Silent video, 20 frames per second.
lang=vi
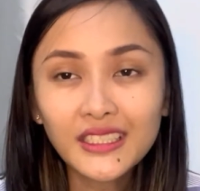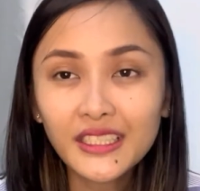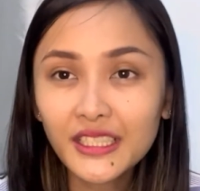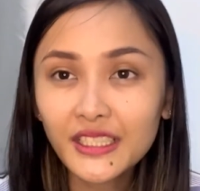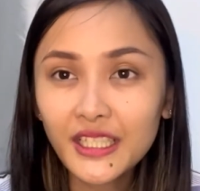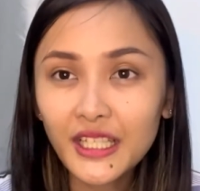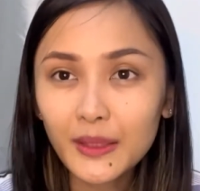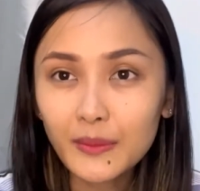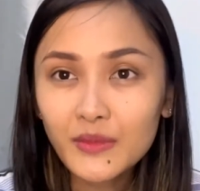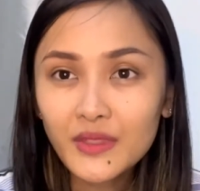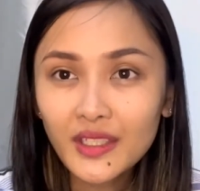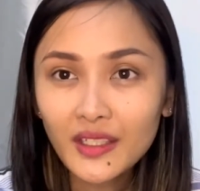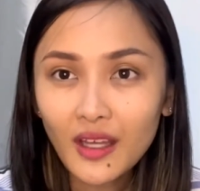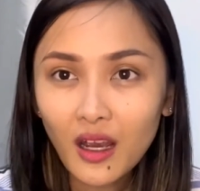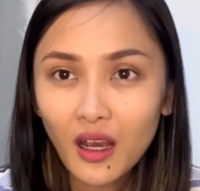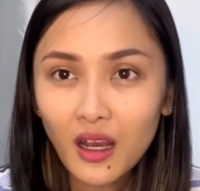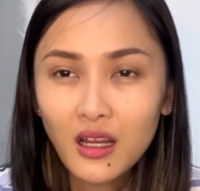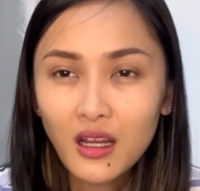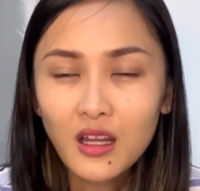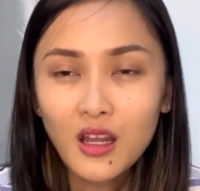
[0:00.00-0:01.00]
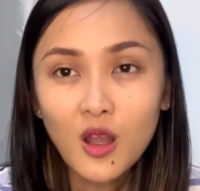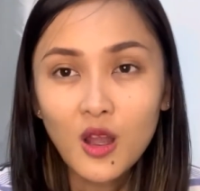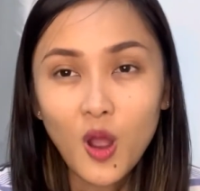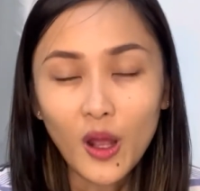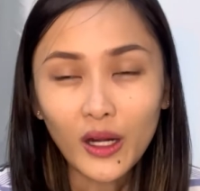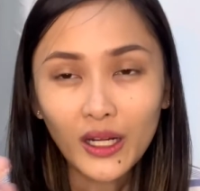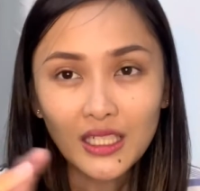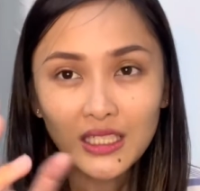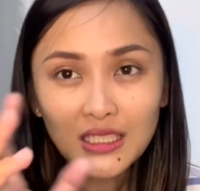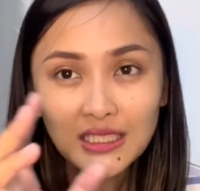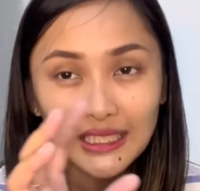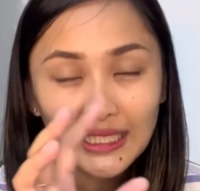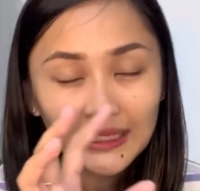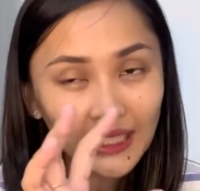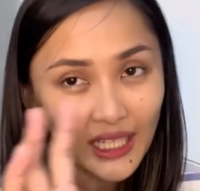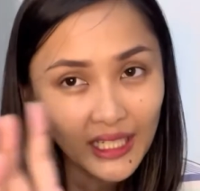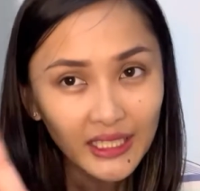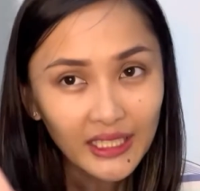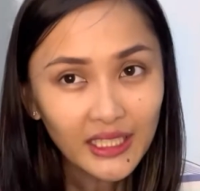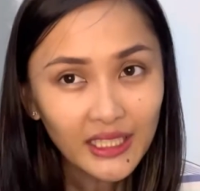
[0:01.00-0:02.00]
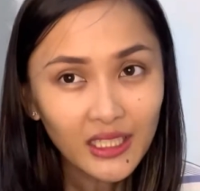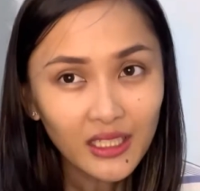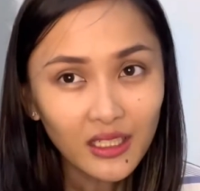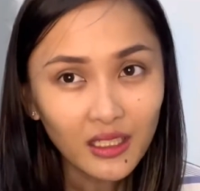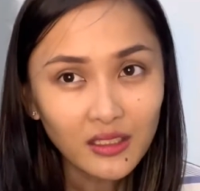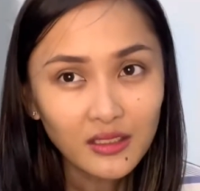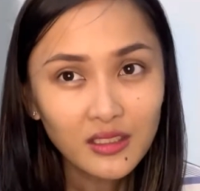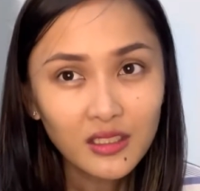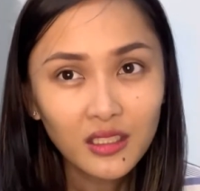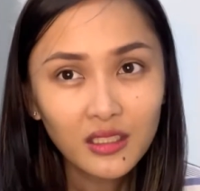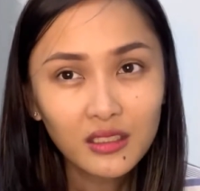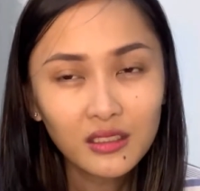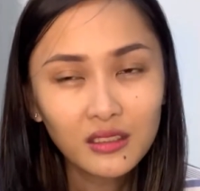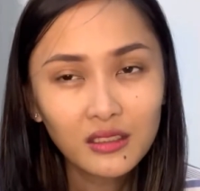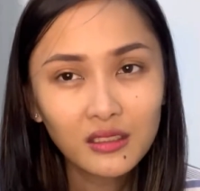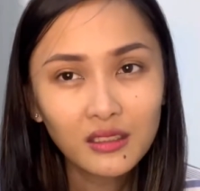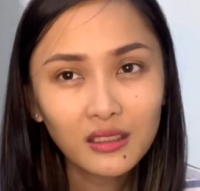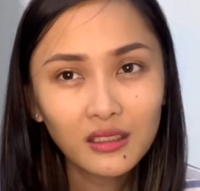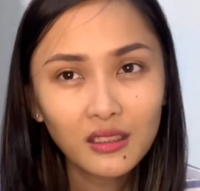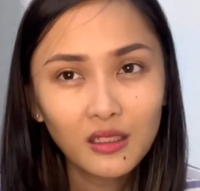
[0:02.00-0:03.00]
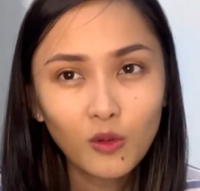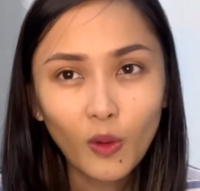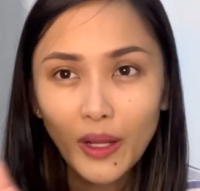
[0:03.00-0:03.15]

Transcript: địa điểm gì đó hoặc là người ta thấy ở trên ờ,